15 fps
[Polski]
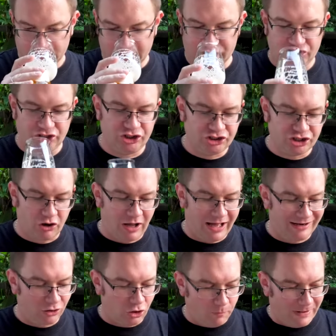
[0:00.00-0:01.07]
Jeśli idzie o
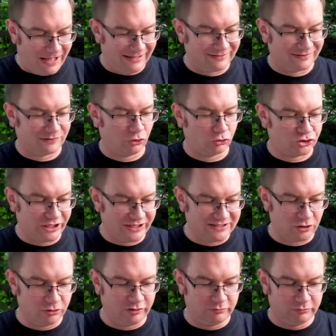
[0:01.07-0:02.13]
aromat, to
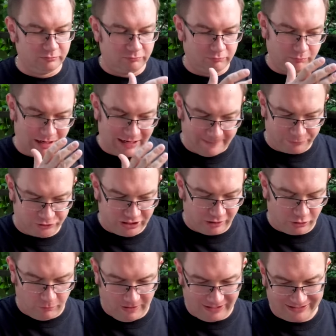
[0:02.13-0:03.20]
Jason ma lepszy
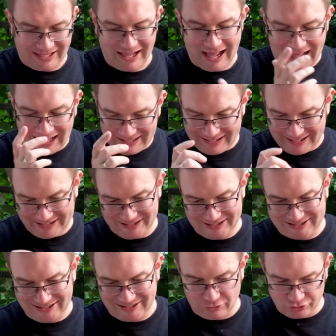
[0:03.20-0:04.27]
aromat, ale
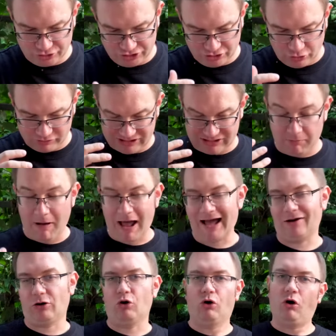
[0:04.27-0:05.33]
jeśli chodzi o
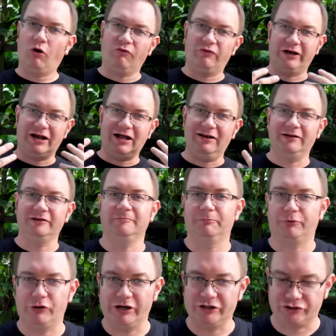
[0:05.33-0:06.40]
smak, o overall
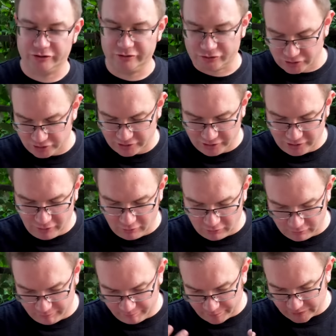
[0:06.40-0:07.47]
impression, czyli
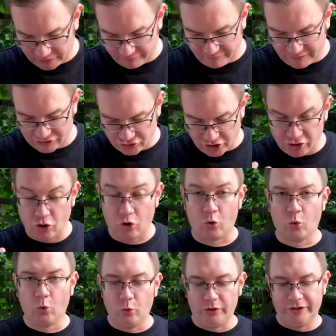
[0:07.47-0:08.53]
o mm, wrażenie
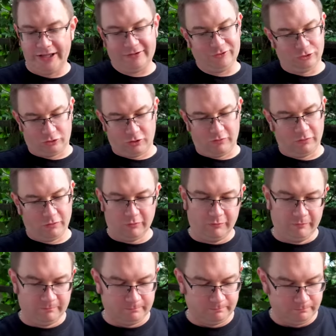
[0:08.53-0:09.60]
ogólne, no
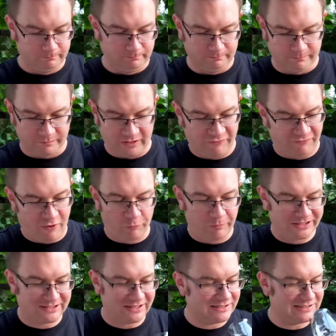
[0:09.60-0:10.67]
to
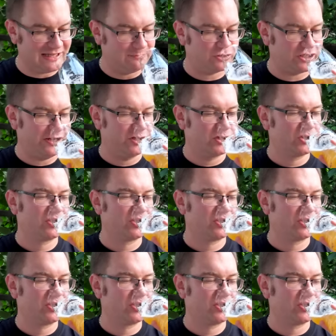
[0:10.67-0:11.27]
VBC jest lepsze.